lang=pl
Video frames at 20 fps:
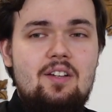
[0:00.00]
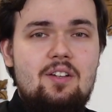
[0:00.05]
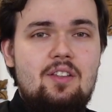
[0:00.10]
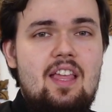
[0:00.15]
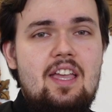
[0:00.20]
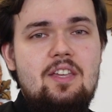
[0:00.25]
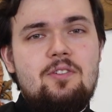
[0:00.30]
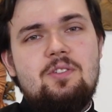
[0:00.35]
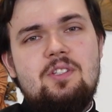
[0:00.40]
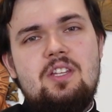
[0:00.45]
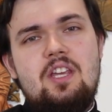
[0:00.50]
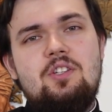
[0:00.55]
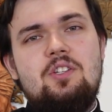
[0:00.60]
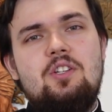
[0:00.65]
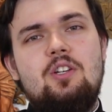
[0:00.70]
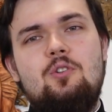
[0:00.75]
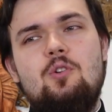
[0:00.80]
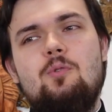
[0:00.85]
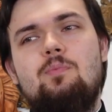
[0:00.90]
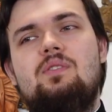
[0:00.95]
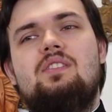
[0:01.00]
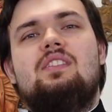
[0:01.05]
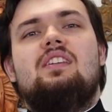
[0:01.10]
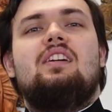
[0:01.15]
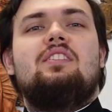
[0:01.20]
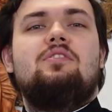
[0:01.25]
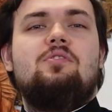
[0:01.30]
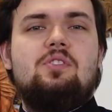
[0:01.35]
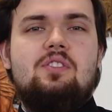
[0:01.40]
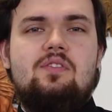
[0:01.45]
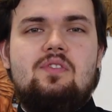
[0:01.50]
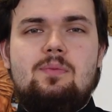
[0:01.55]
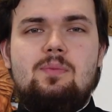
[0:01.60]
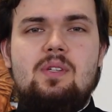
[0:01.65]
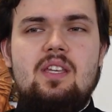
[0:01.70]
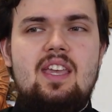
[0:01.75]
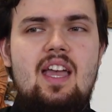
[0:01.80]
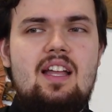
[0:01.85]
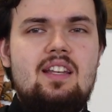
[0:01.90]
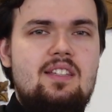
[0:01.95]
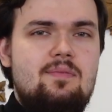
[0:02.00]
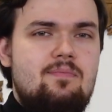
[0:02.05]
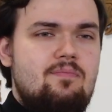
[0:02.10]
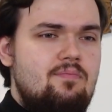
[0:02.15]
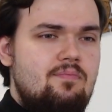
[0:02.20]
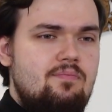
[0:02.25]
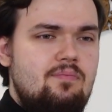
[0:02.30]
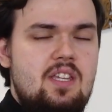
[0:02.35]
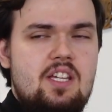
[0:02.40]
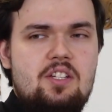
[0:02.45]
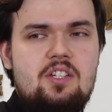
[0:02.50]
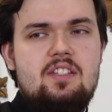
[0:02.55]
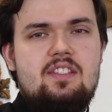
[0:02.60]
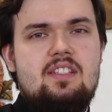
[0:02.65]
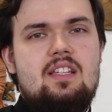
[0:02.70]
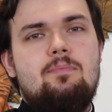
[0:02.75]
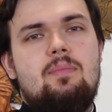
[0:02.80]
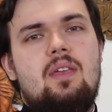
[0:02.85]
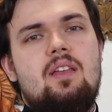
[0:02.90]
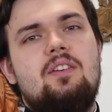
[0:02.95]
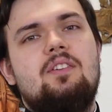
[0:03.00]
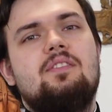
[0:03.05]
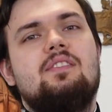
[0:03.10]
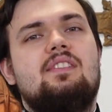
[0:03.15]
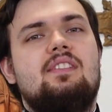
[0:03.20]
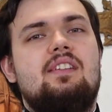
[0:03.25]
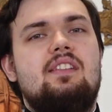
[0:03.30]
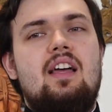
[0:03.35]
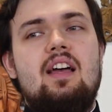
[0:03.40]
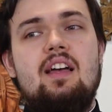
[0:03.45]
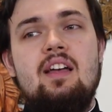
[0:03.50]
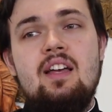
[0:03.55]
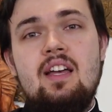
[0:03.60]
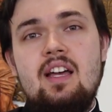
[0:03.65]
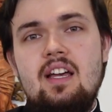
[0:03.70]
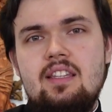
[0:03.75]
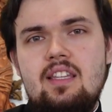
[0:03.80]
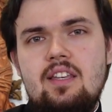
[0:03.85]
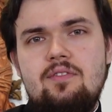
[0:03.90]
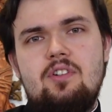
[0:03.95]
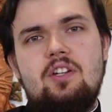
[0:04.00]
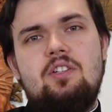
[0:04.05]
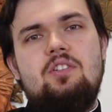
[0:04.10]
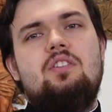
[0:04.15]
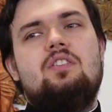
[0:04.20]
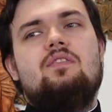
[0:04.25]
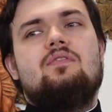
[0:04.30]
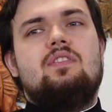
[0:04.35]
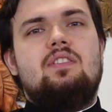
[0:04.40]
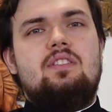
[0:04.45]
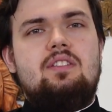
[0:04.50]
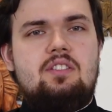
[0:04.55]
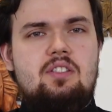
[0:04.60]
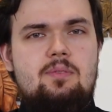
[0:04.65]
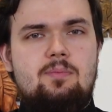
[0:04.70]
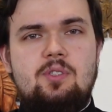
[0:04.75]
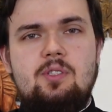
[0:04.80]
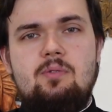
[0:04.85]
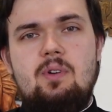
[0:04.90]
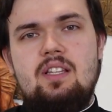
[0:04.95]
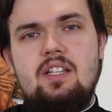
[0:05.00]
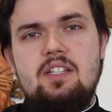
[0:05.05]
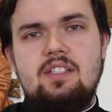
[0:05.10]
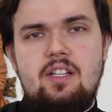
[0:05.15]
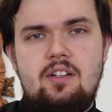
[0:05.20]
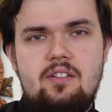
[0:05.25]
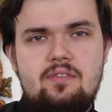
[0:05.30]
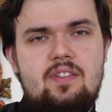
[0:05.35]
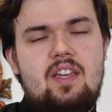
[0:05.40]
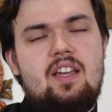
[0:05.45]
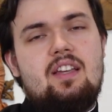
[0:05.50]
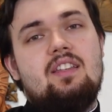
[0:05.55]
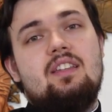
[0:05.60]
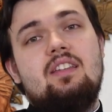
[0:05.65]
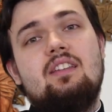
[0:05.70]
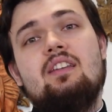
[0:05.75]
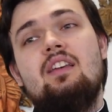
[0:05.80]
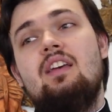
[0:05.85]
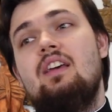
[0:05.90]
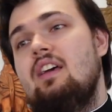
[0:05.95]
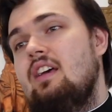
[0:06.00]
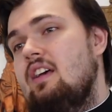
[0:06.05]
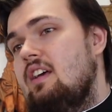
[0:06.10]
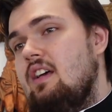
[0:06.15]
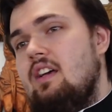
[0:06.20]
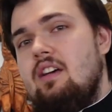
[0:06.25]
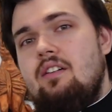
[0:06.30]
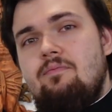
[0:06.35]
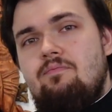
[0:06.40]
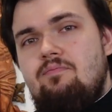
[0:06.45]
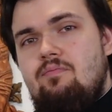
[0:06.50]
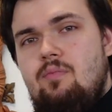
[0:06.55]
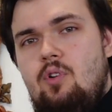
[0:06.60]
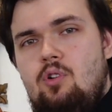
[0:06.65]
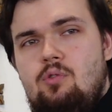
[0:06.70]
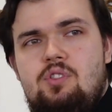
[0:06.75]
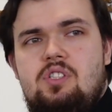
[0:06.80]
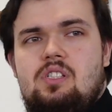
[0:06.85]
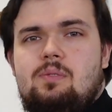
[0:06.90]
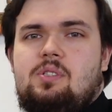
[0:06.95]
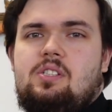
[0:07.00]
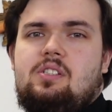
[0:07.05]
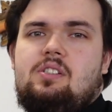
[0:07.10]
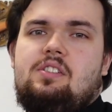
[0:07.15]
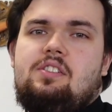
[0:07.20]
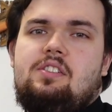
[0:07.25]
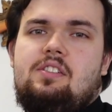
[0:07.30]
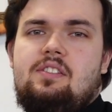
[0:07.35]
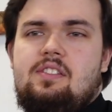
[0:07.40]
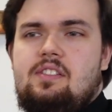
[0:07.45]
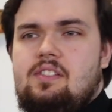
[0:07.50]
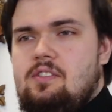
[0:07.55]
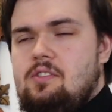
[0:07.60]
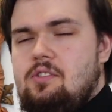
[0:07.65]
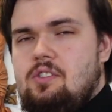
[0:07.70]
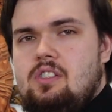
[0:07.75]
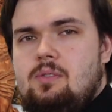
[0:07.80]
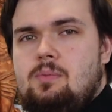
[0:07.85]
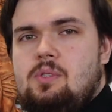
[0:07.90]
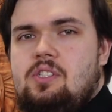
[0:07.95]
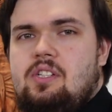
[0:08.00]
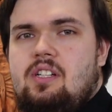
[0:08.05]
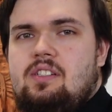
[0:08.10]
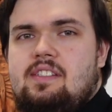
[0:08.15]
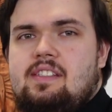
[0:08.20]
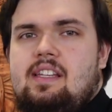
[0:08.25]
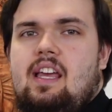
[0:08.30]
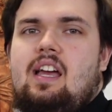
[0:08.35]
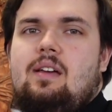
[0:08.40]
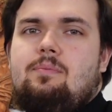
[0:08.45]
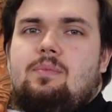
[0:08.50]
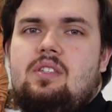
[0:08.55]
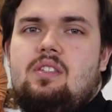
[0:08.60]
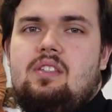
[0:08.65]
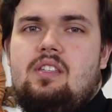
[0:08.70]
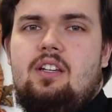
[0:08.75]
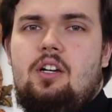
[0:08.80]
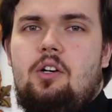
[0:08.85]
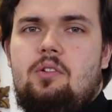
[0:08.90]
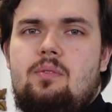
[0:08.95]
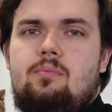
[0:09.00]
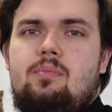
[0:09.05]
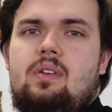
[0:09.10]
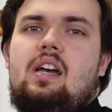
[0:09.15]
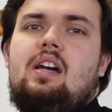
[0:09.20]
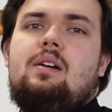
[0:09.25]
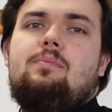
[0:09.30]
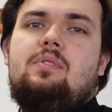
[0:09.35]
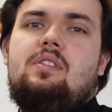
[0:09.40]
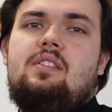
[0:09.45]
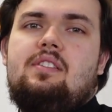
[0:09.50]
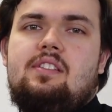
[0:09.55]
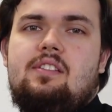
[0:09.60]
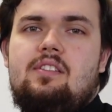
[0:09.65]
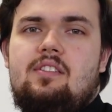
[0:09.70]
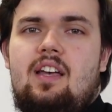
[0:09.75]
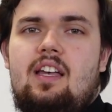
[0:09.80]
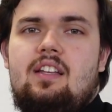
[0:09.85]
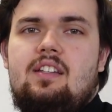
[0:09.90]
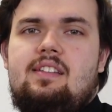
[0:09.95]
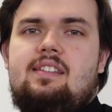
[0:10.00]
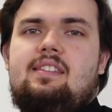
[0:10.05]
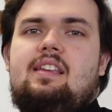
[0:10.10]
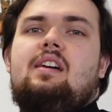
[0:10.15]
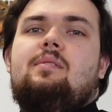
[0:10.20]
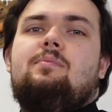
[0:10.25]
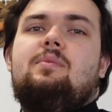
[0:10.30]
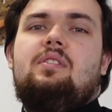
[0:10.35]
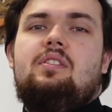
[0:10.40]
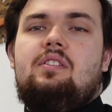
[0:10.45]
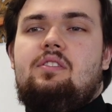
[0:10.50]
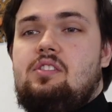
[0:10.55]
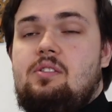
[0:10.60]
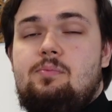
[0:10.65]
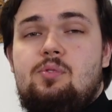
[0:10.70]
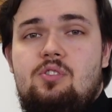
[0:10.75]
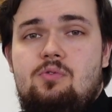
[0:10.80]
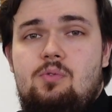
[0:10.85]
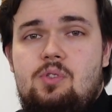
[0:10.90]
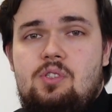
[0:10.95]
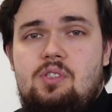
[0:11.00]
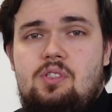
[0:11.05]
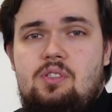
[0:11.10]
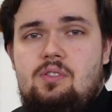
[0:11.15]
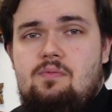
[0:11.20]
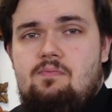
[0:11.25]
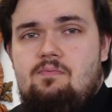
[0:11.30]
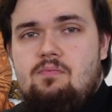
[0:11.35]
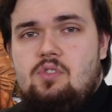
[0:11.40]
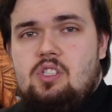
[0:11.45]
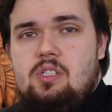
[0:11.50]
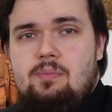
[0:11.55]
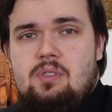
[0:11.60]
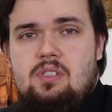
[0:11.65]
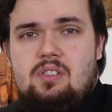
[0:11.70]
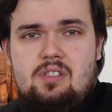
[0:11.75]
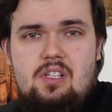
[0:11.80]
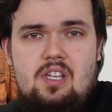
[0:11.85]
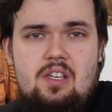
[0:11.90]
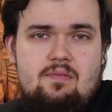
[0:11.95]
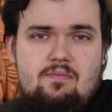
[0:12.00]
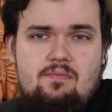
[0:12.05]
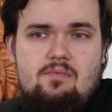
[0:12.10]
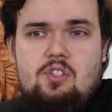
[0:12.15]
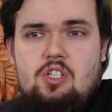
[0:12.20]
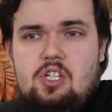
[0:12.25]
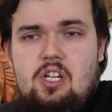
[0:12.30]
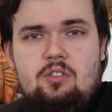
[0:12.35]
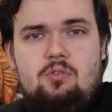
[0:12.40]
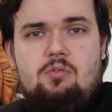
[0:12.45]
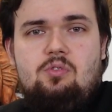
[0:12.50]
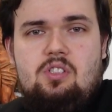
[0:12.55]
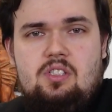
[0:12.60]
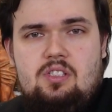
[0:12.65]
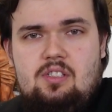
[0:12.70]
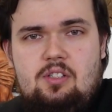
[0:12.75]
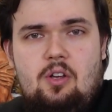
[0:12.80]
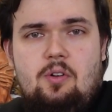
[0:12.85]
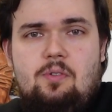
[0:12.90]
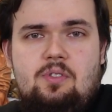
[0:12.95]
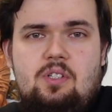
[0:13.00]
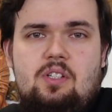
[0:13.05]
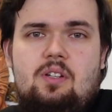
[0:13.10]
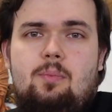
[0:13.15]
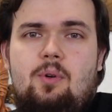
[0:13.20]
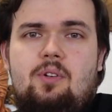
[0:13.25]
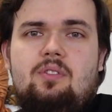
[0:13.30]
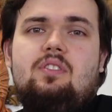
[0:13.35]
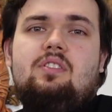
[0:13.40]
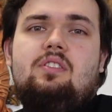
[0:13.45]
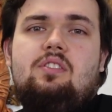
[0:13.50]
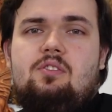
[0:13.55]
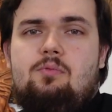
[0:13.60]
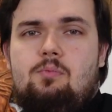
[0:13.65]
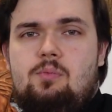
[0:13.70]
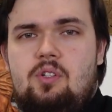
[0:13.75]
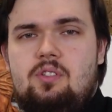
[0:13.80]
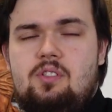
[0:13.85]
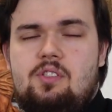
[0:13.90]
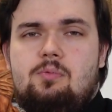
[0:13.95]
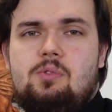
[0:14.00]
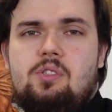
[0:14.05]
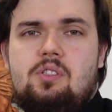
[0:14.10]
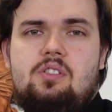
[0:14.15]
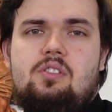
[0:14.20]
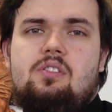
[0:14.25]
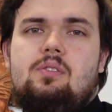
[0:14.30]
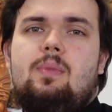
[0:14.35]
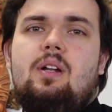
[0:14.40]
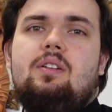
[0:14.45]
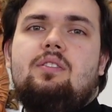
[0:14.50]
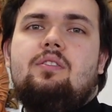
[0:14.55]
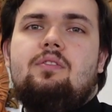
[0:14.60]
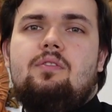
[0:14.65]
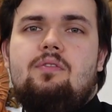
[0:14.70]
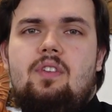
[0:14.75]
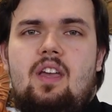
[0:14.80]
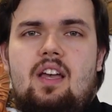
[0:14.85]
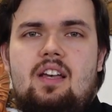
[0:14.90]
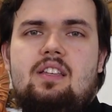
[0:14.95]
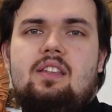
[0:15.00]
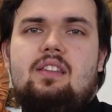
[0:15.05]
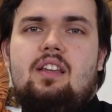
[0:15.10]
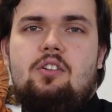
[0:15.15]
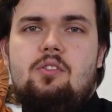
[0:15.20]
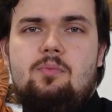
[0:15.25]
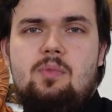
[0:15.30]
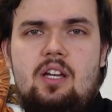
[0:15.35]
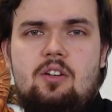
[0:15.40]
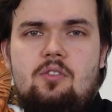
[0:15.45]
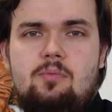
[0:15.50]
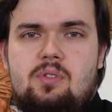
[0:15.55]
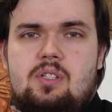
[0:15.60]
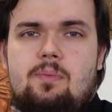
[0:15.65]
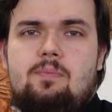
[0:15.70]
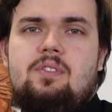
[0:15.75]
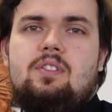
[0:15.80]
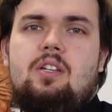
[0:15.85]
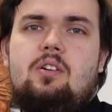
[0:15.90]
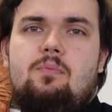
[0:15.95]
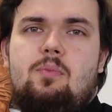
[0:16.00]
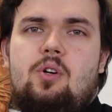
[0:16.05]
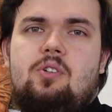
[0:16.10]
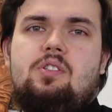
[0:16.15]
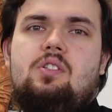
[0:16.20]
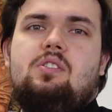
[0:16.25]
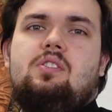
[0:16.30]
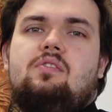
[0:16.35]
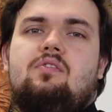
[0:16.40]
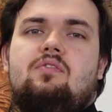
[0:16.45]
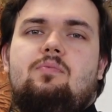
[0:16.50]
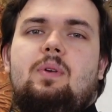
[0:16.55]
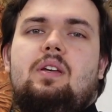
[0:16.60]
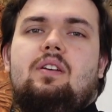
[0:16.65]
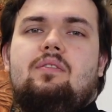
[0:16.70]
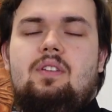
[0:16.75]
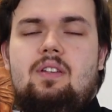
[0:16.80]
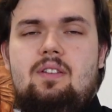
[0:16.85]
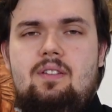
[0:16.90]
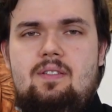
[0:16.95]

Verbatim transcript: Najróżniejsi kupcy, którzy wymieniali nieczyste pieniądze na te właściwe, żeby składać na ofiary. Ludzie przychodzący z różnymi cielcami, gołębiami, synogalicami, żeby złożyć, żeby ci, którzy chcą się modlić, mogli złożyć normalną ofiarę, taką jaką przepisał Mojżesz im w prawie.